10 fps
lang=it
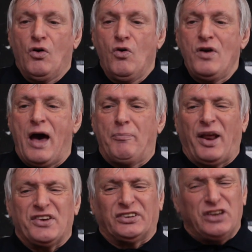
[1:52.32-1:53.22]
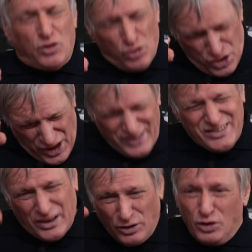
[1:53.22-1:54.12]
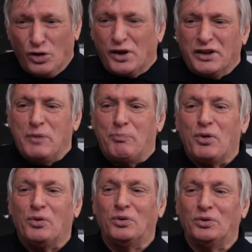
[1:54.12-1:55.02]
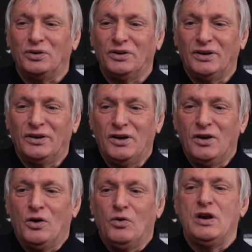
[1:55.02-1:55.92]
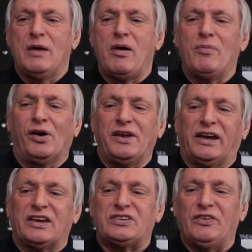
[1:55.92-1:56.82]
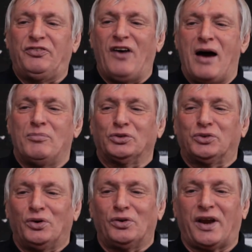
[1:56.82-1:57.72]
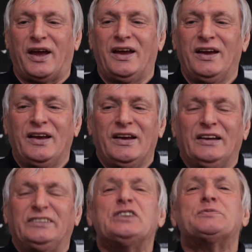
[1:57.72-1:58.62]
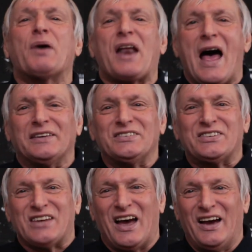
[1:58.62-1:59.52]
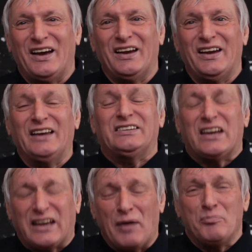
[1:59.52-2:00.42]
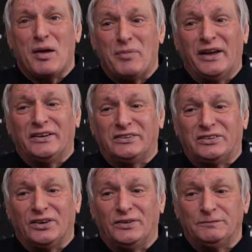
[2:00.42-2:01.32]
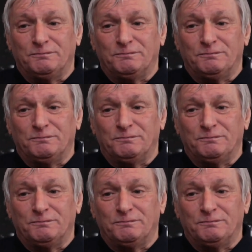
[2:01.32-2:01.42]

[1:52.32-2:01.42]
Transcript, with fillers: una presa di coscienza ancora di più, una memoria che si fa motore di speranza e di cambiamento.